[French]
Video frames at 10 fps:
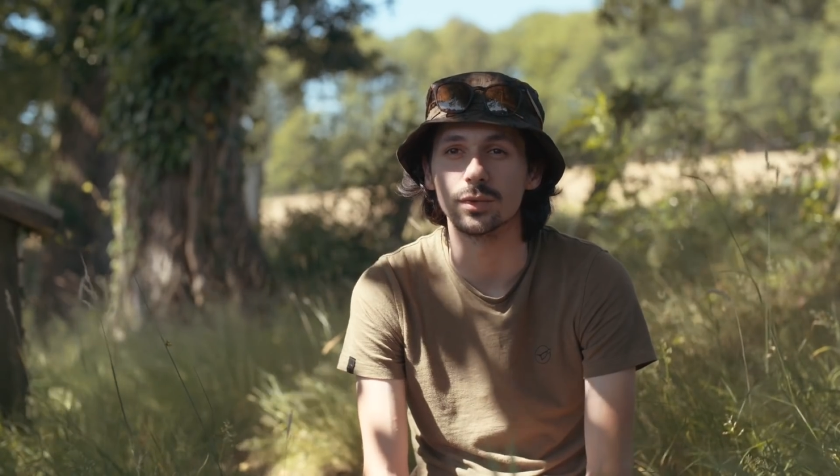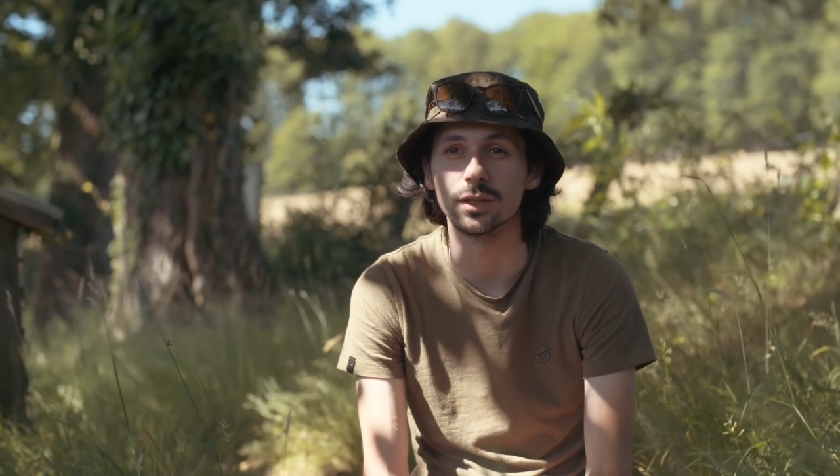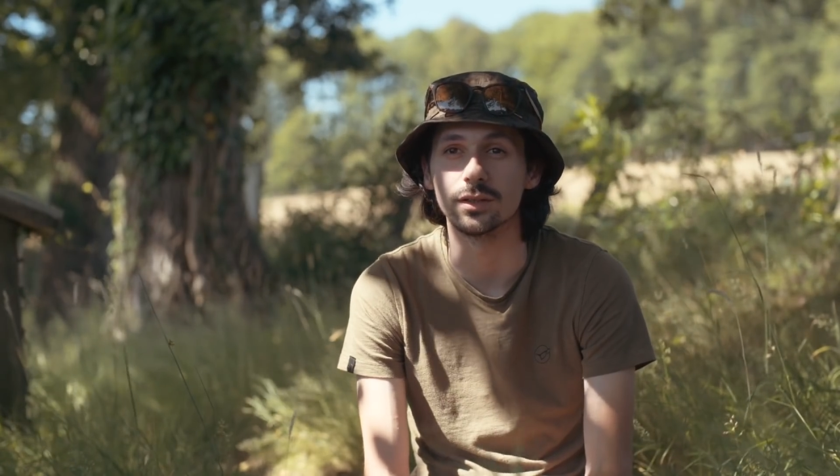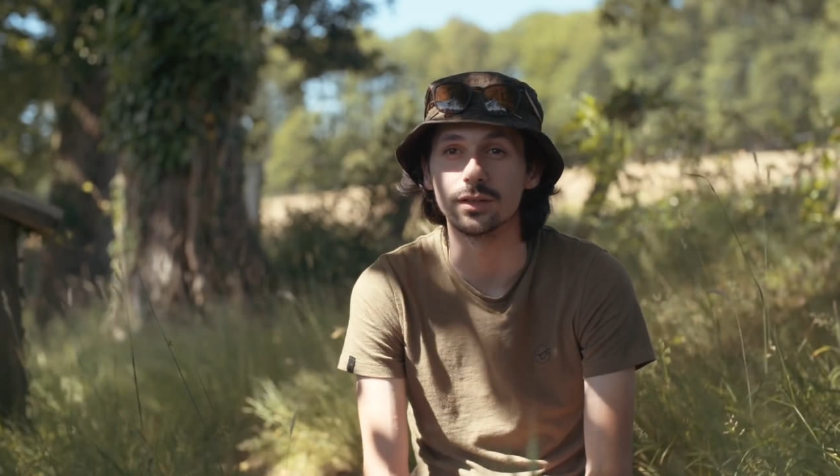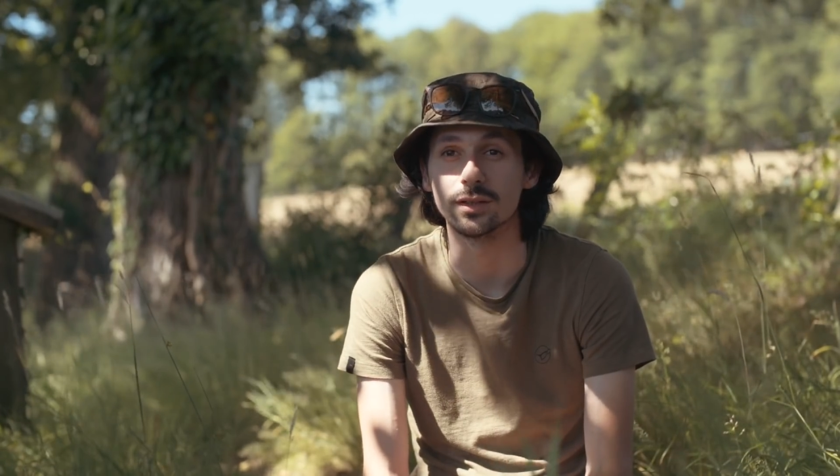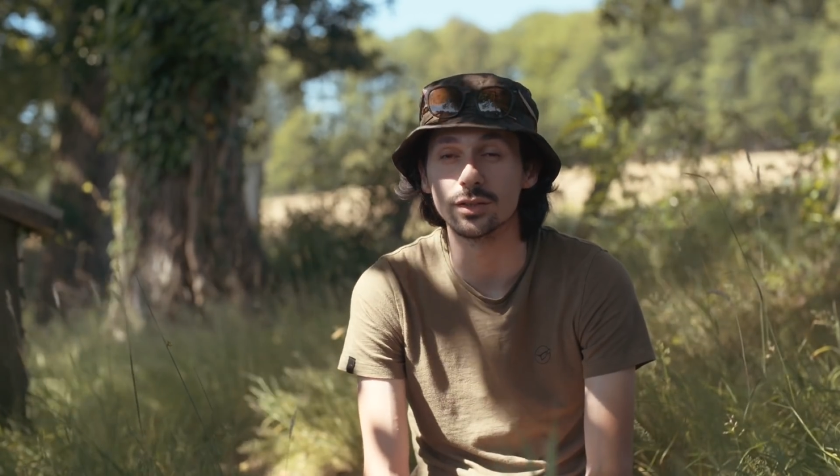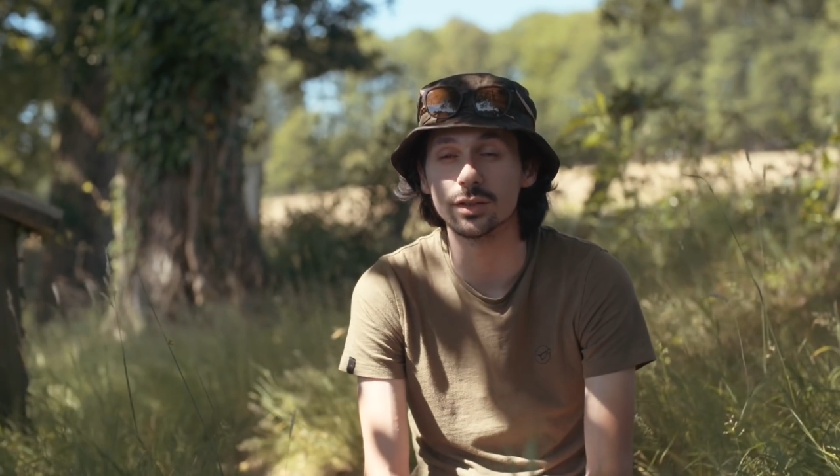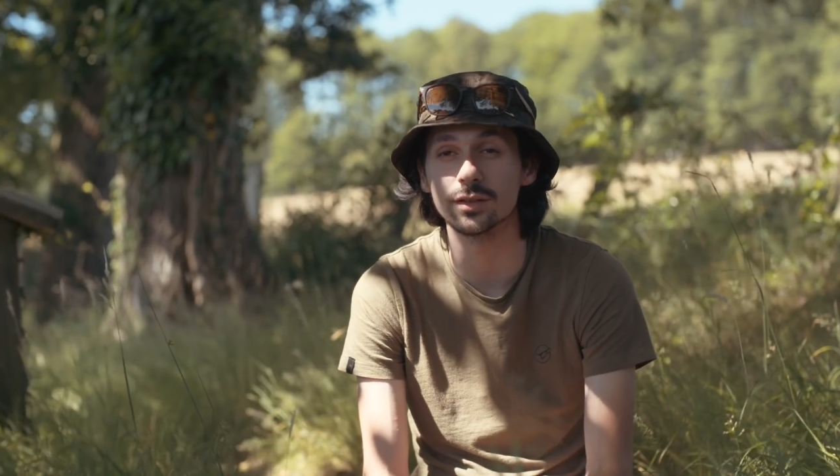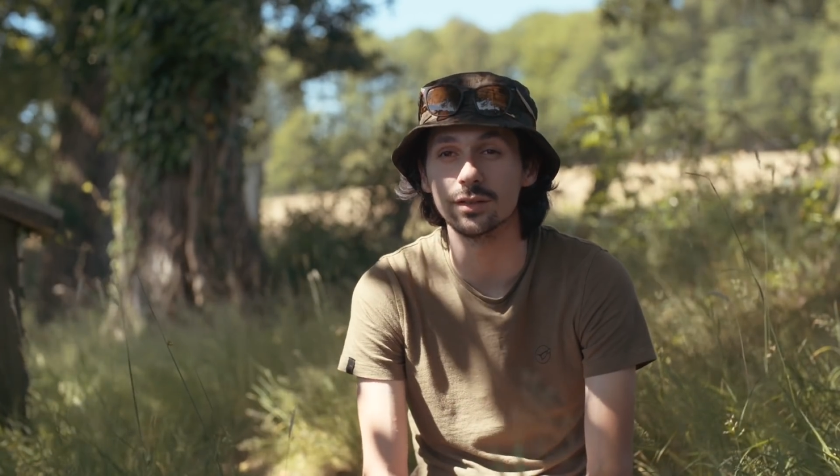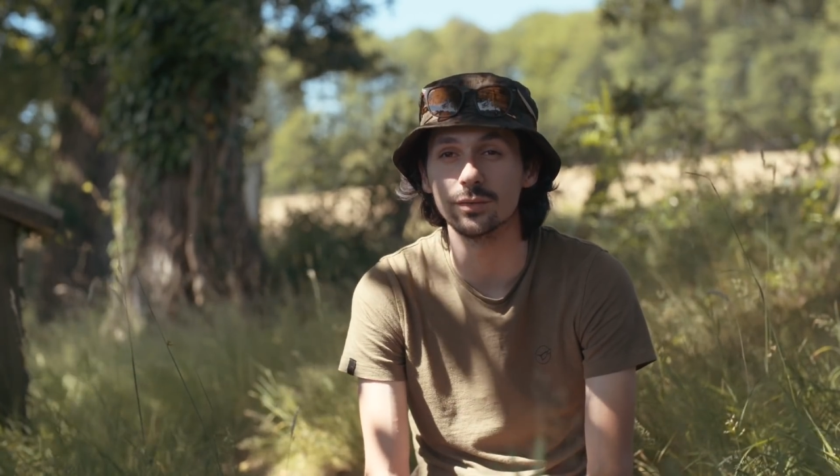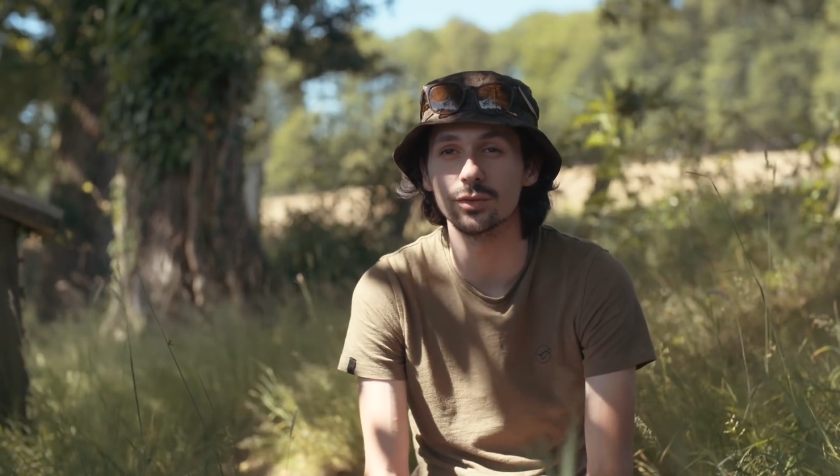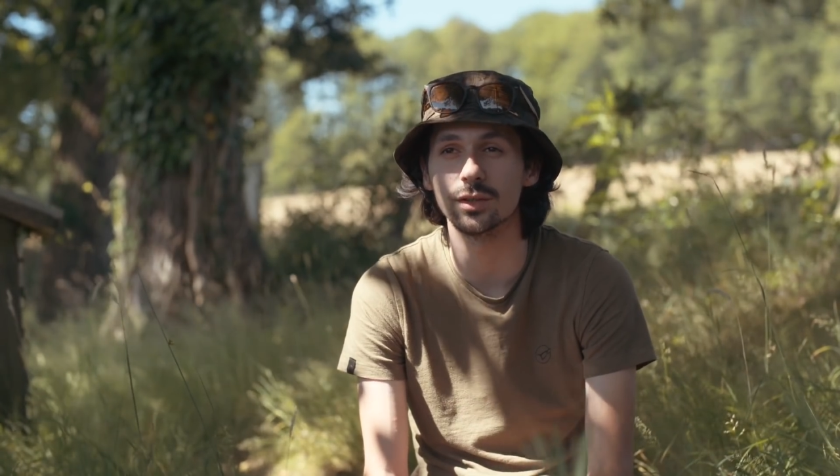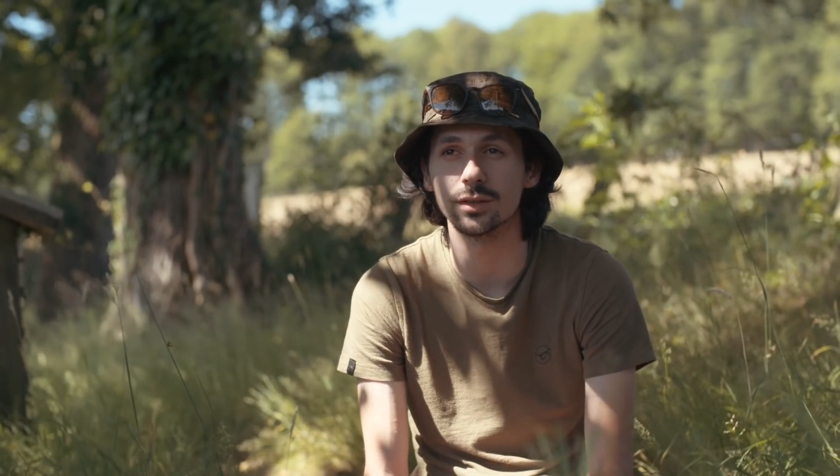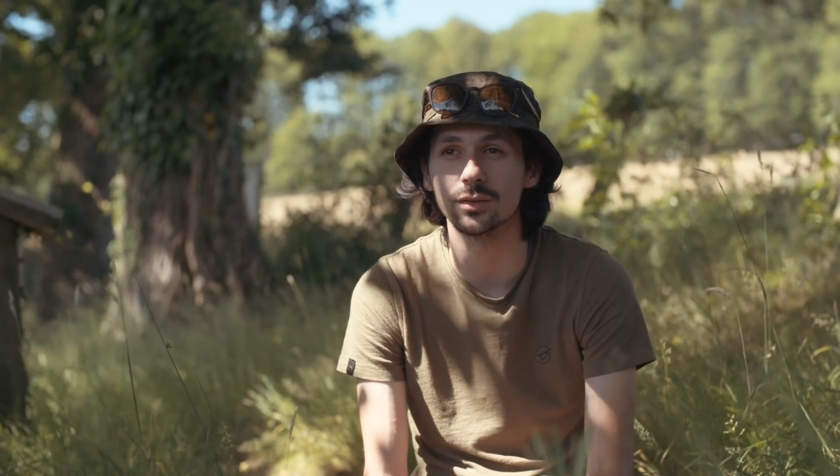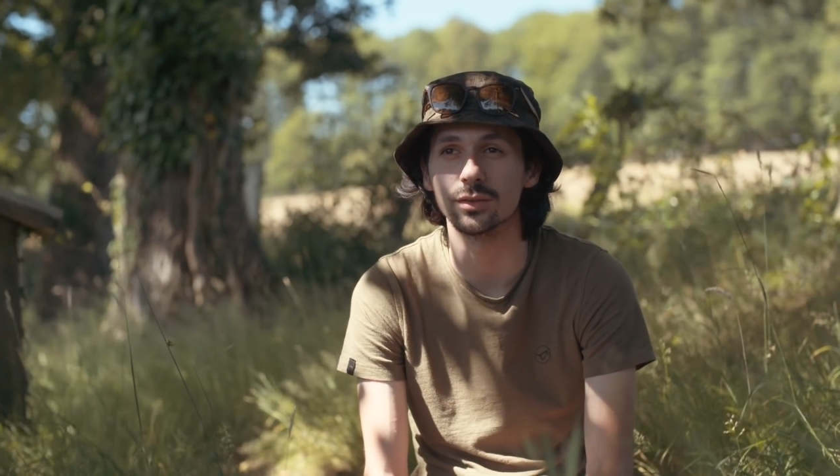bah, il est déjà à ce
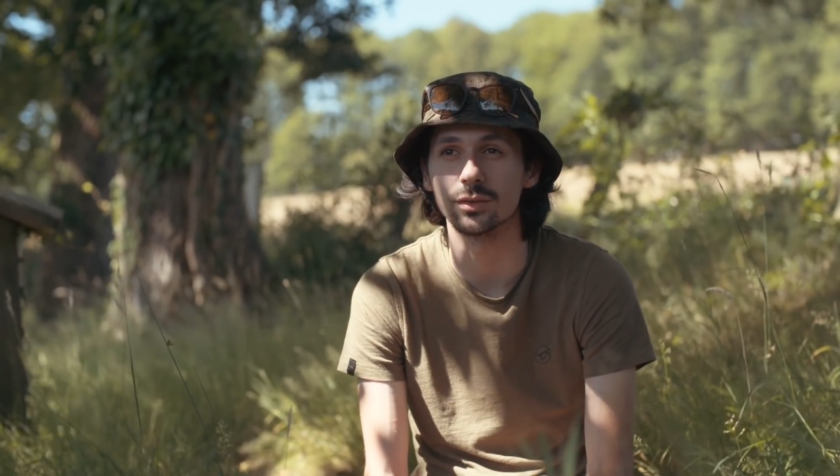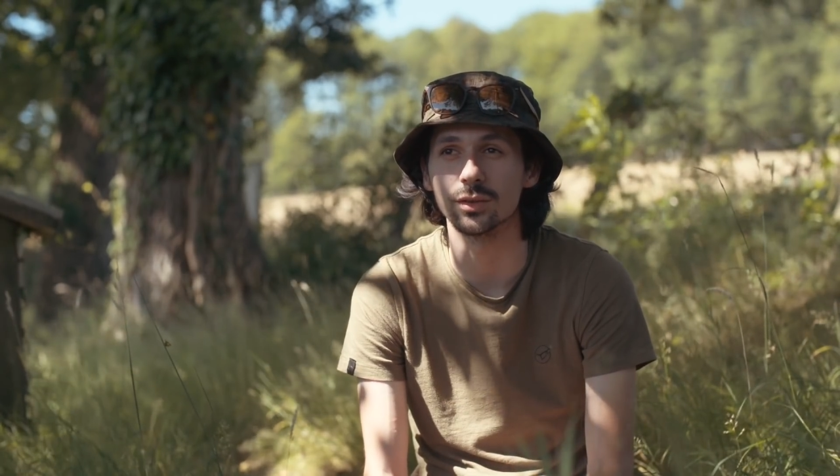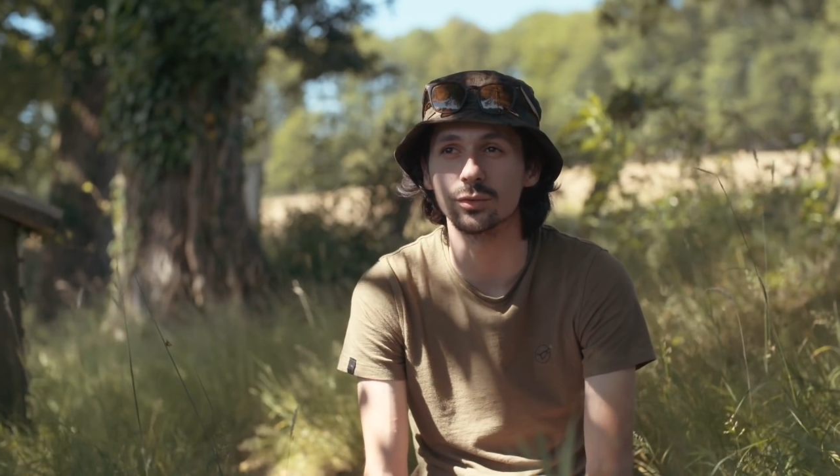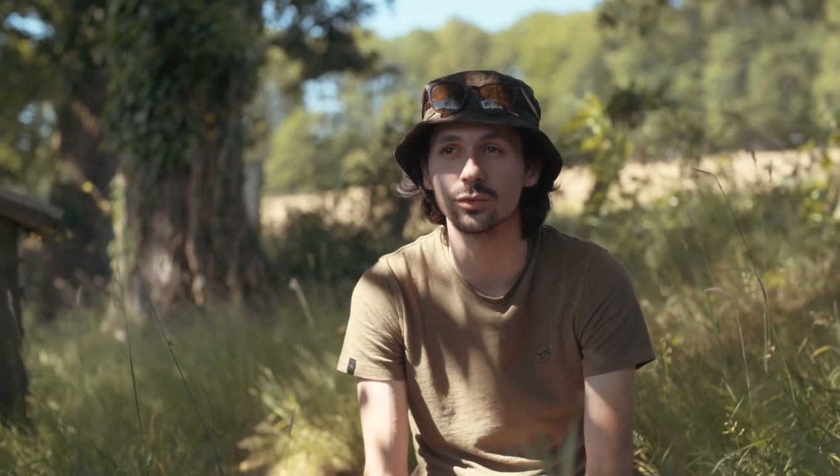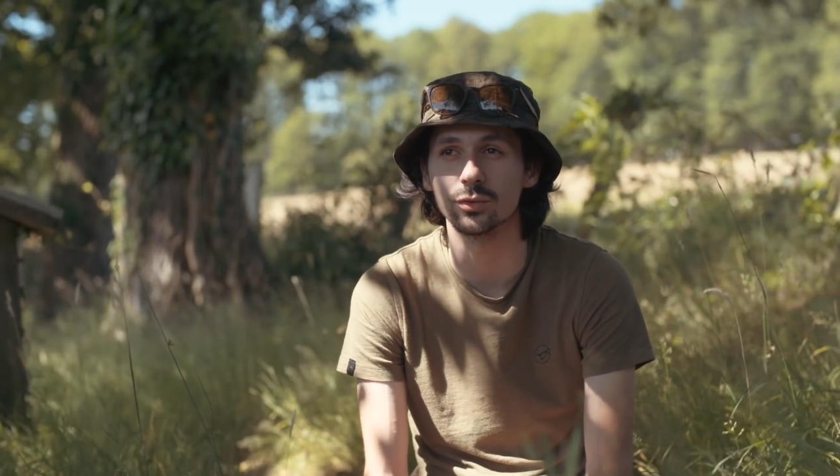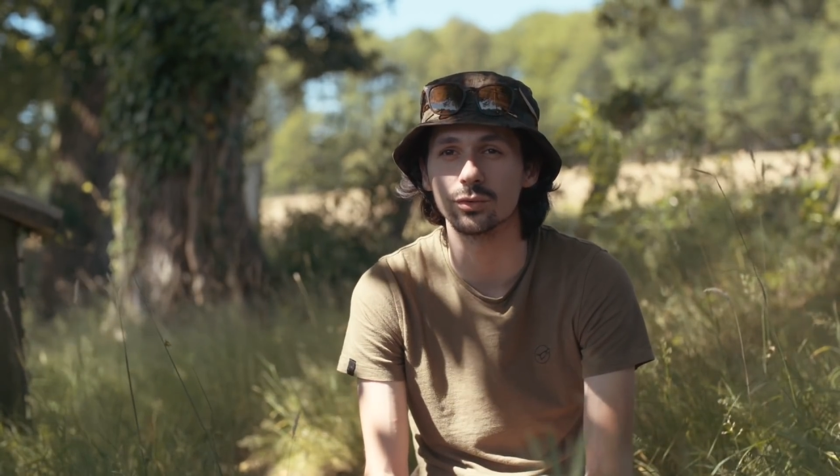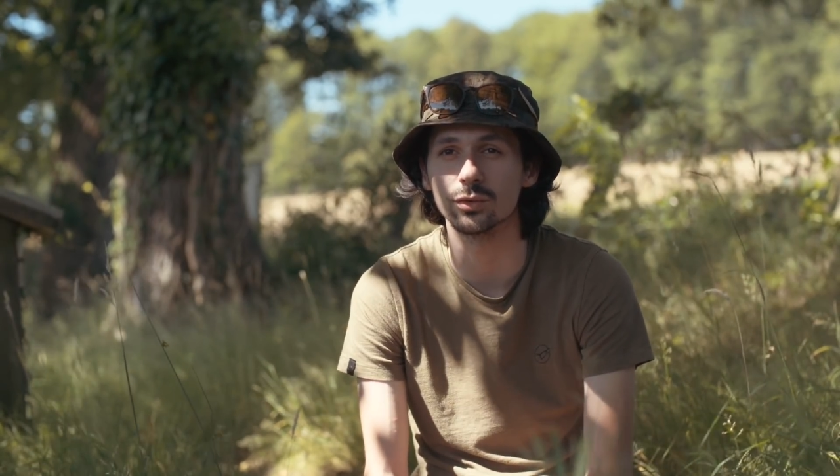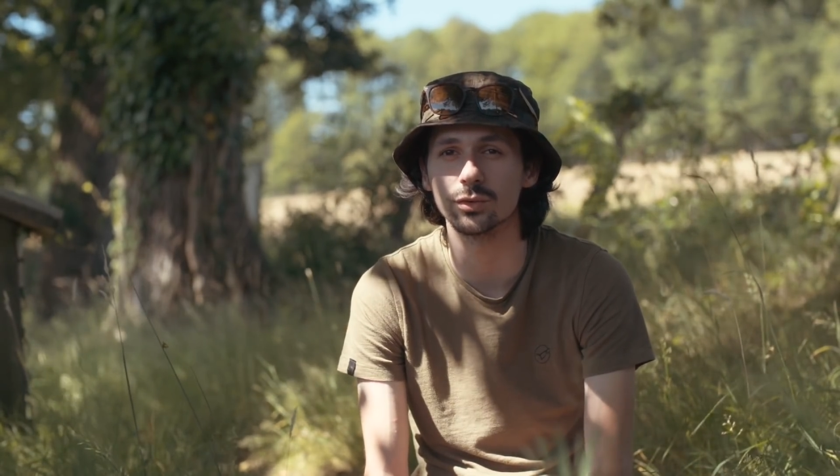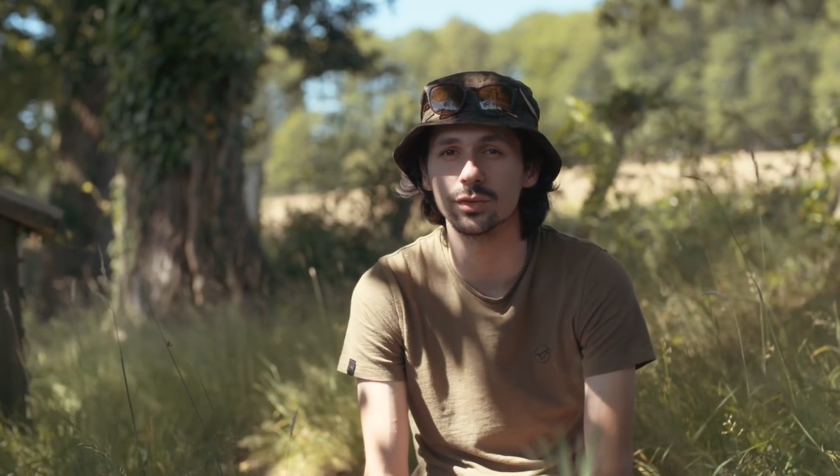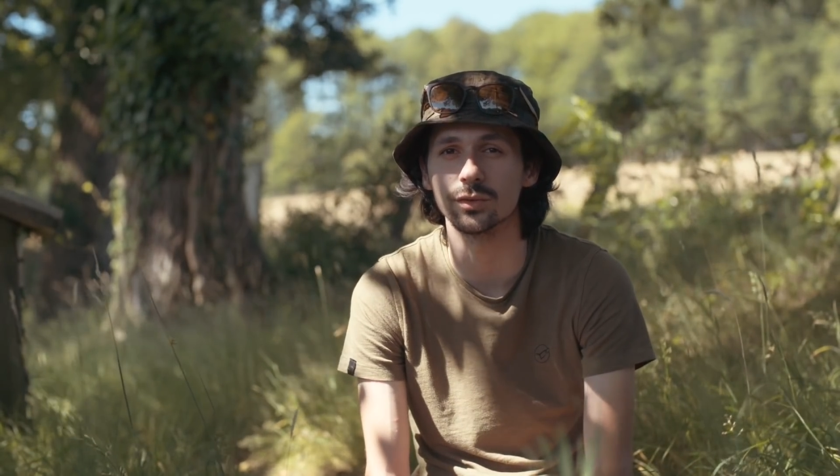niveau-là dans les courses d'endurance,